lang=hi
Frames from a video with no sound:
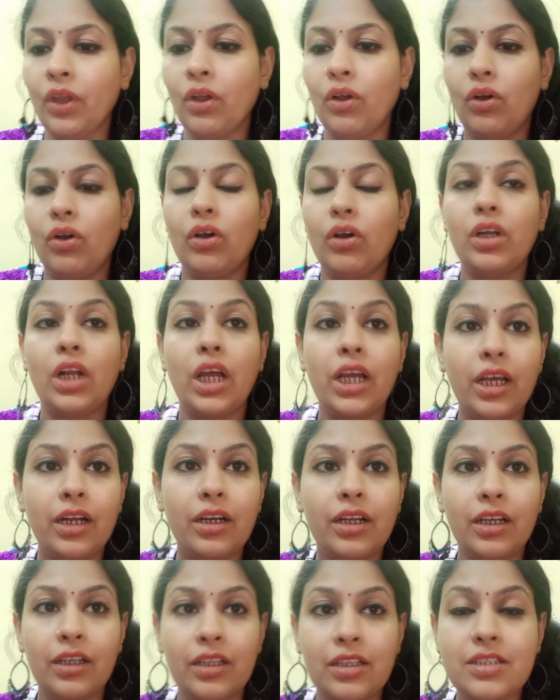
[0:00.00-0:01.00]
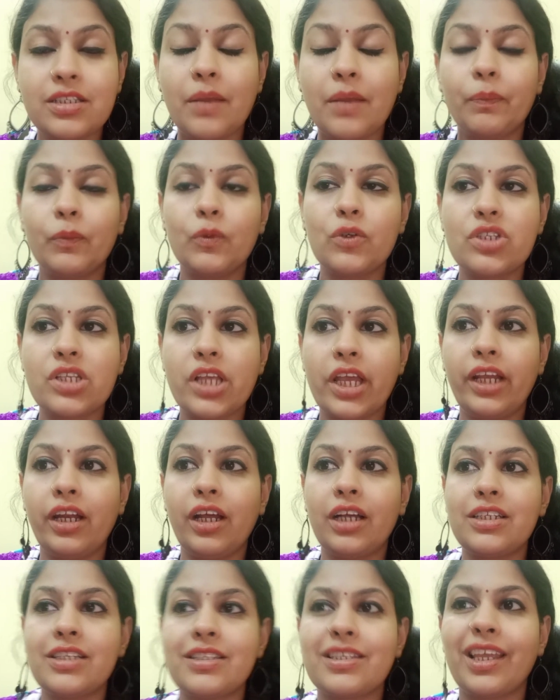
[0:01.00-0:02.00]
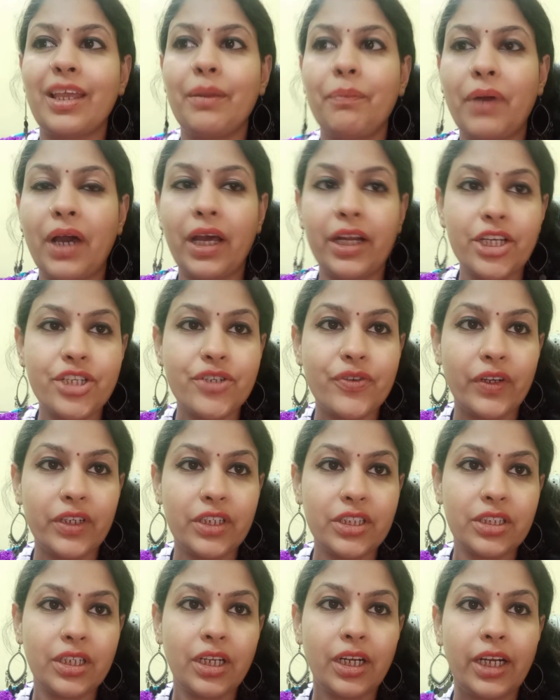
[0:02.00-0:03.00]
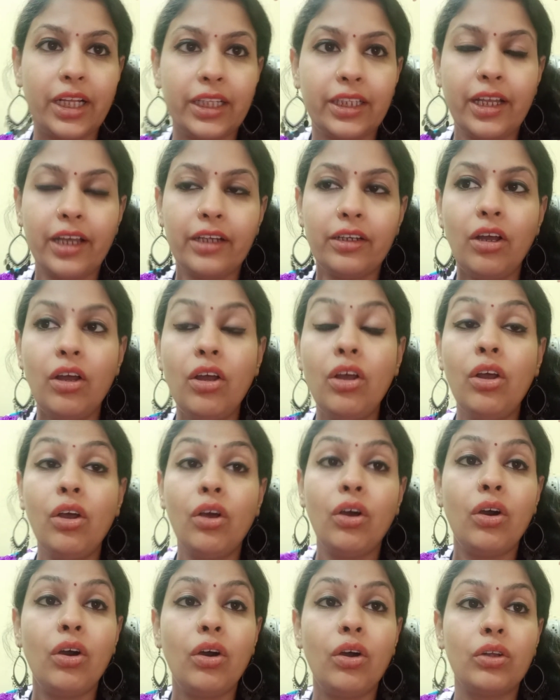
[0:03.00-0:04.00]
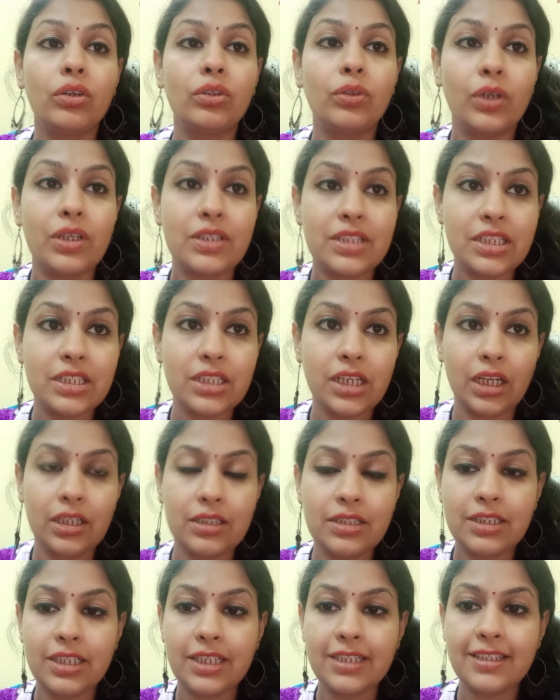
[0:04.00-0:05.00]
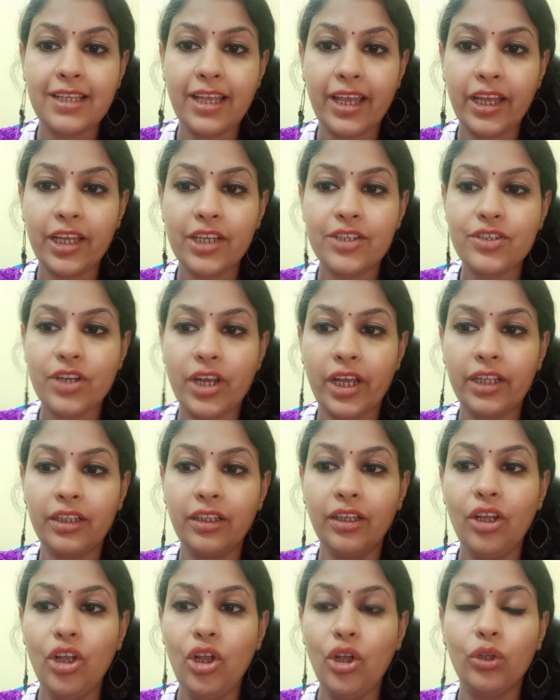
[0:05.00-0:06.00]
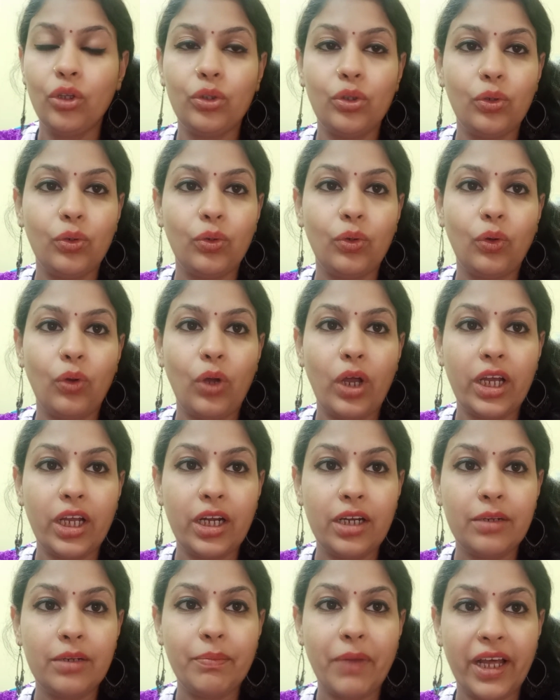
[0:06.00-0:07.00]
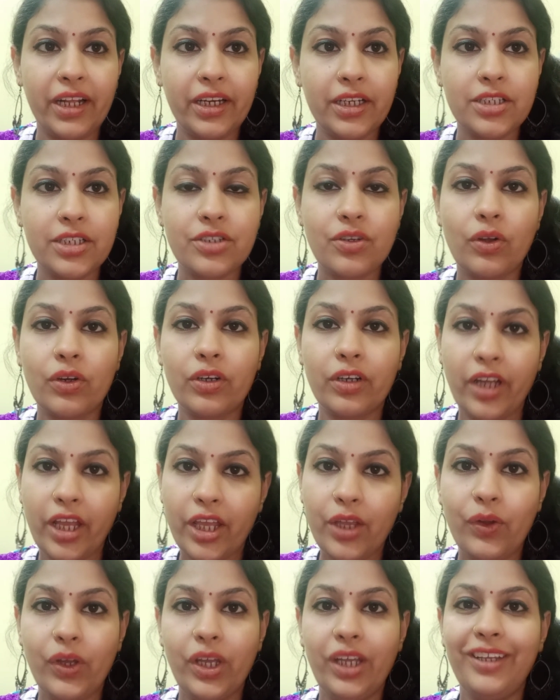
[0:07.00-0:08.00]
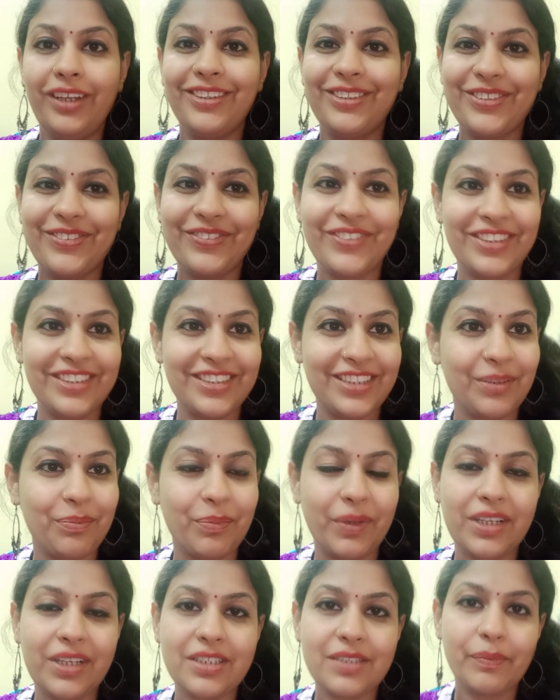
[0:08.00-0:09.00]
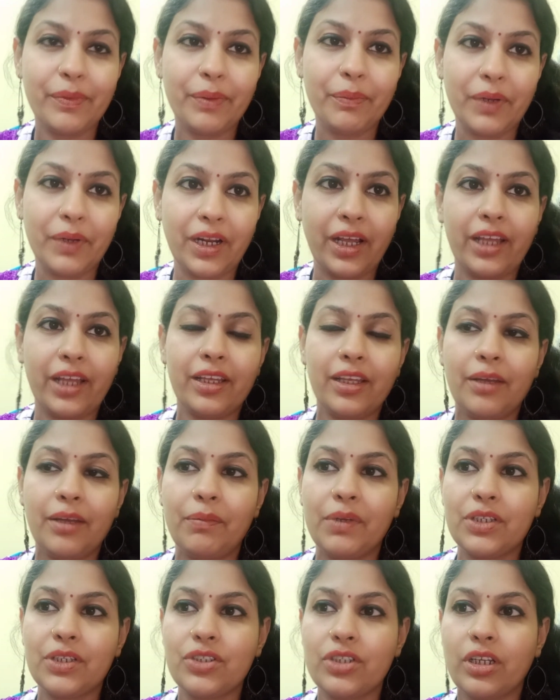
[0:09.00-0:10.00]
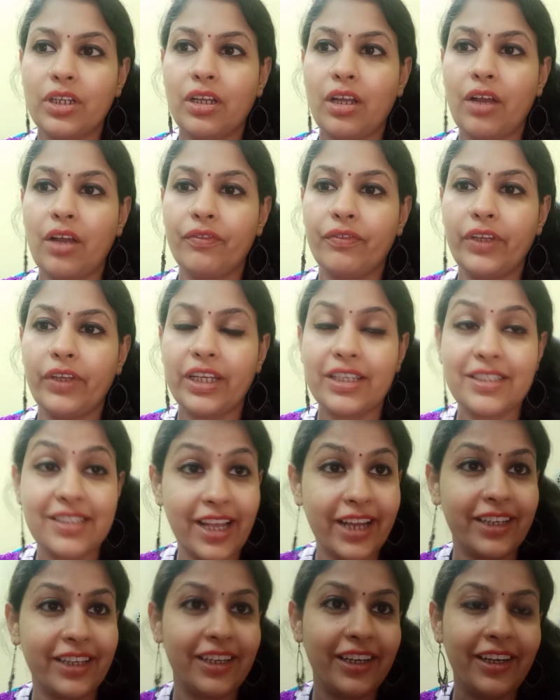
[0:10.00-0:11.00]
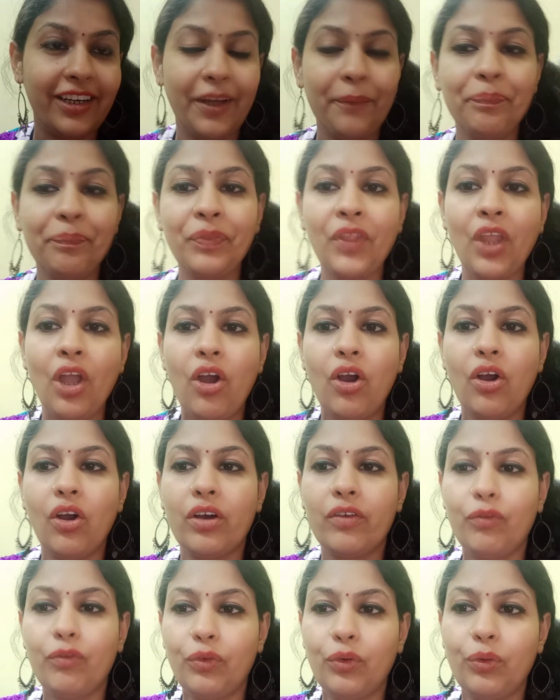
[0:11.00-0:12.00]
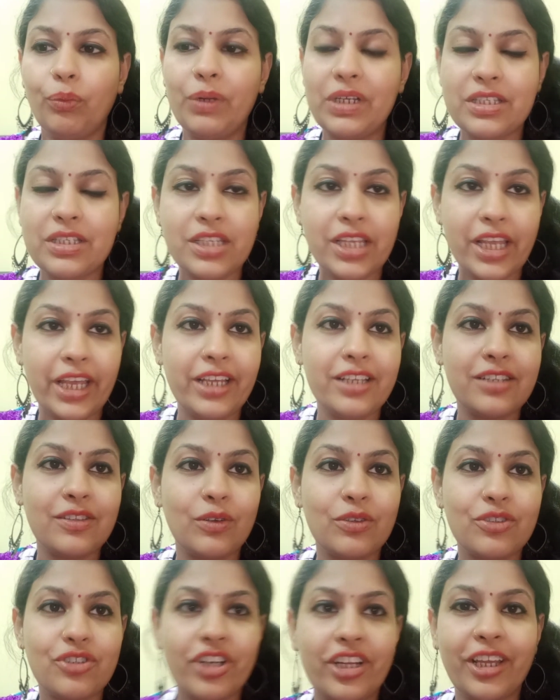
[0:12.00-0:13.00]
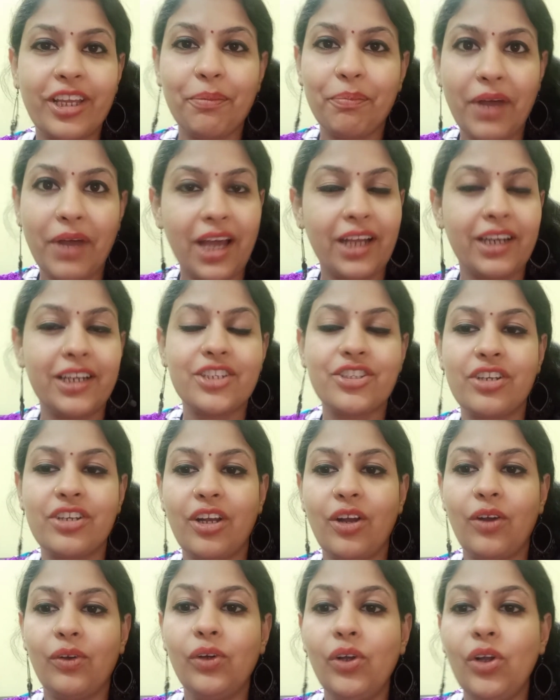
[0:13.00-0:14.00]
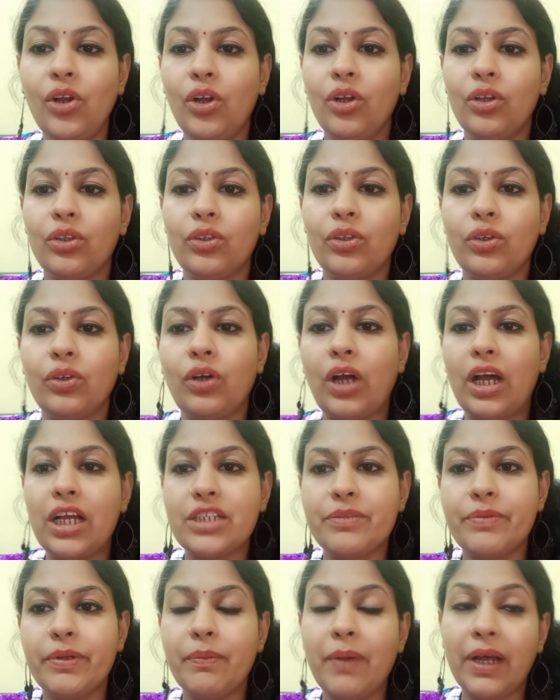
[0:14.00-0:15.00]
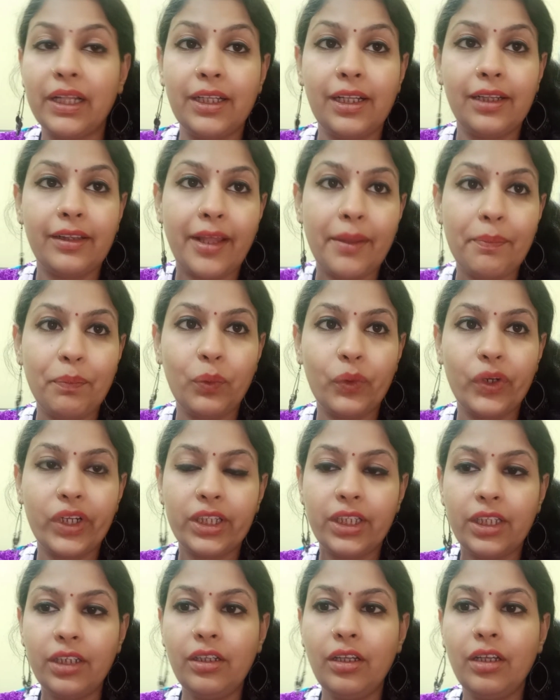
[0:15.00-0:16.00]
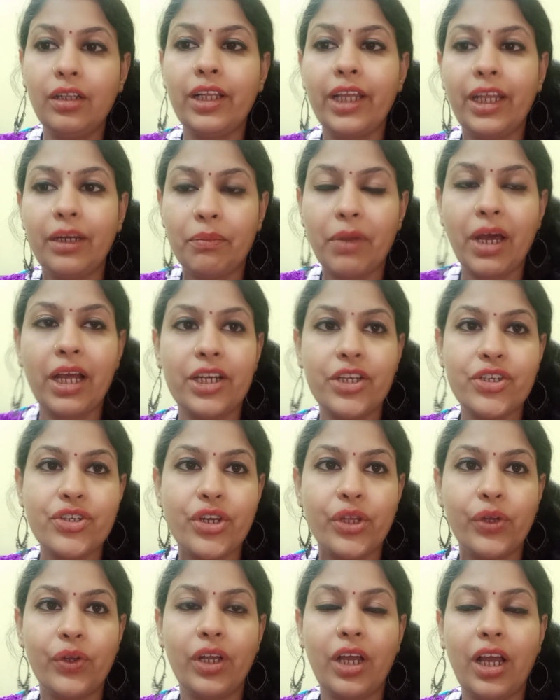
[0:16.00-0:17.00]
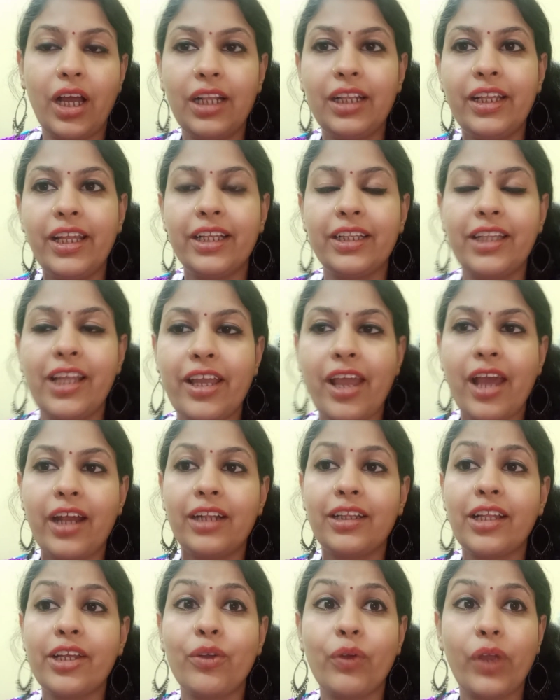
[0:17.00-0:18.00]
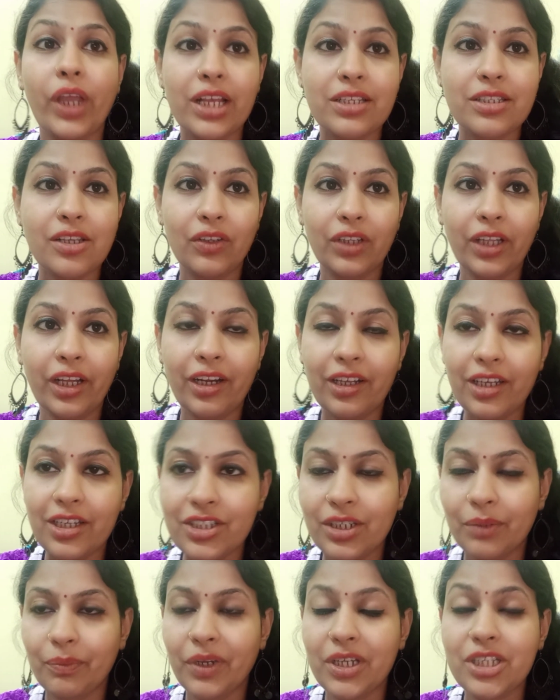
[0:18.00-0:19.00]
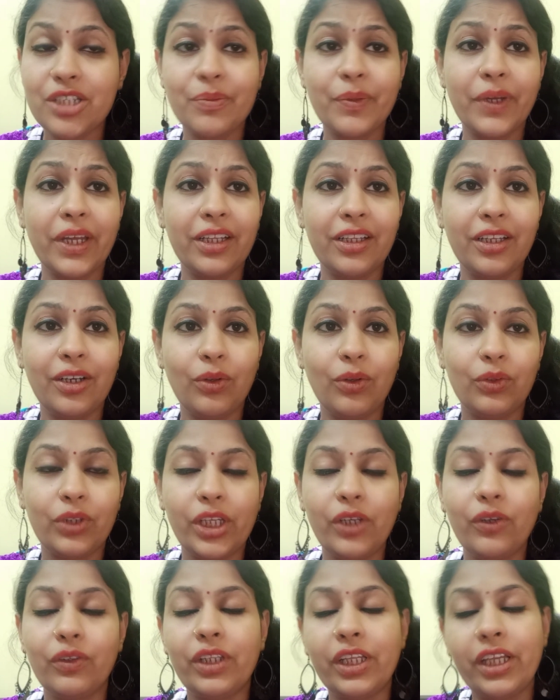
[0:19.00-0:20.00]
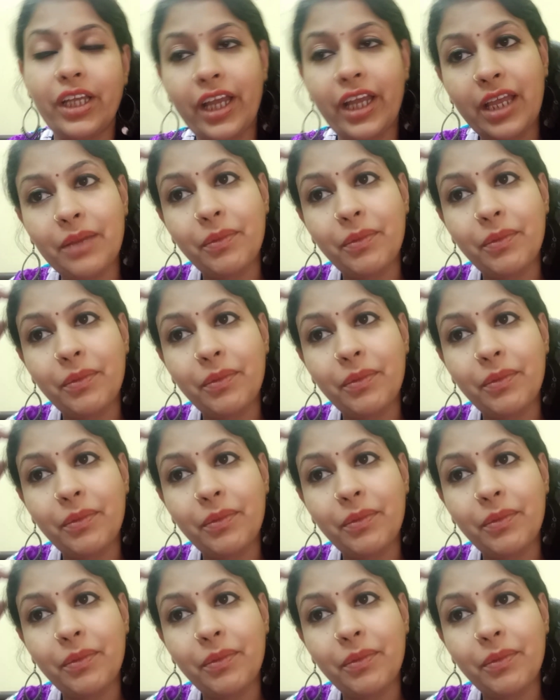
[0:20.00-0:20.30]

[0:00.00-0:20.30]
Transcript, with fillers: और अगर कल सब कुछ सही रहा जैसे कि बारिश वारिश का रहता है ना और थोड़ा से चांसेस हैं शायद तो अगर बारिश और नहीं हुई तो फिर जन्माष्टमी मनाएंगे बच्चे काफ़ी एक्साइटेड है और वो बस यही सोच रहे हैं कि बारिश ना हो तो आज भी बादल थे पूरे दिन लेकिन बारिश नहीं हुई कल देखते क्या रहता है क्योंकि ऐसा होता है ना कि जन्माष्टमी के दिन होती होती है कई